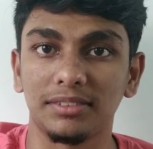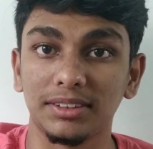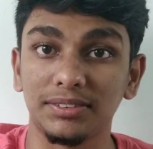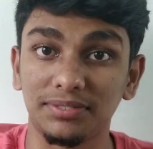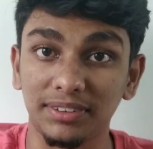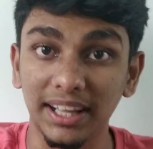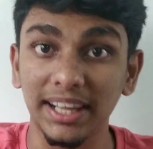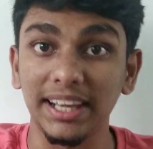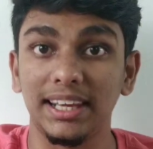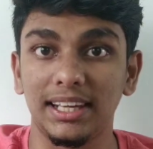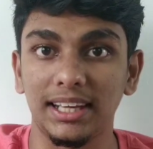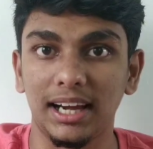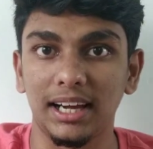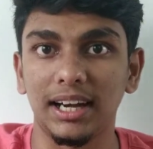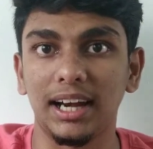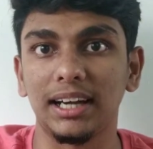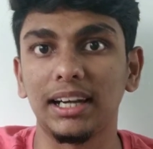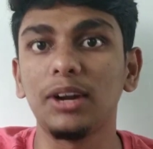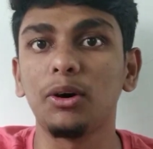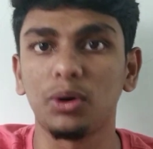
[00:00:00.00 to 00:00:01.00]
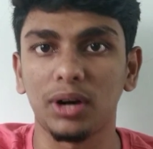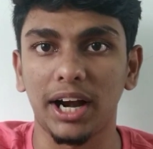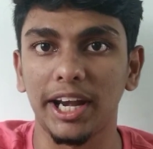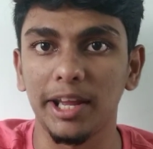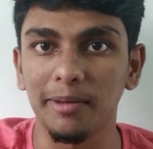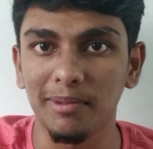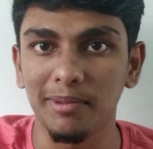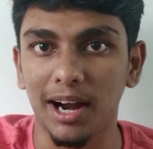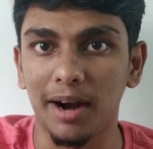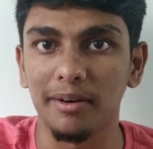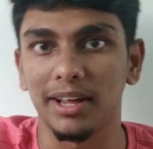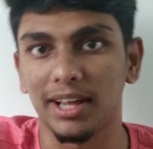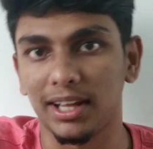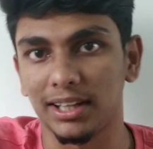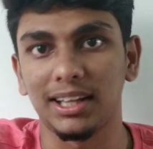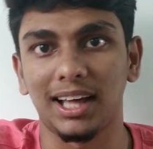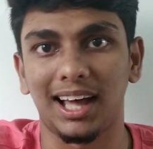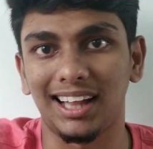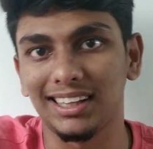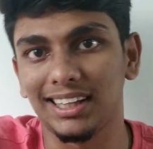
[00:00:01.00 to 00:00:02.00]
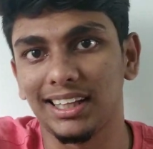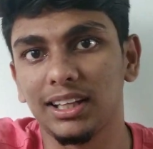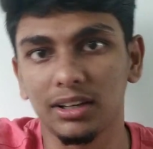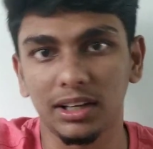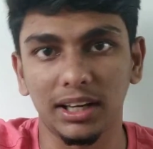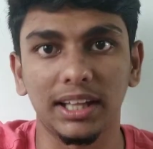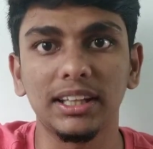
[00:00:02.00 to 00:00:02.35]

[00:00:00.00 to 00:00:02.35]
ஃப்ளை இல்லாட்டினா ஒரு அனிமல் அப்படி அது அது எது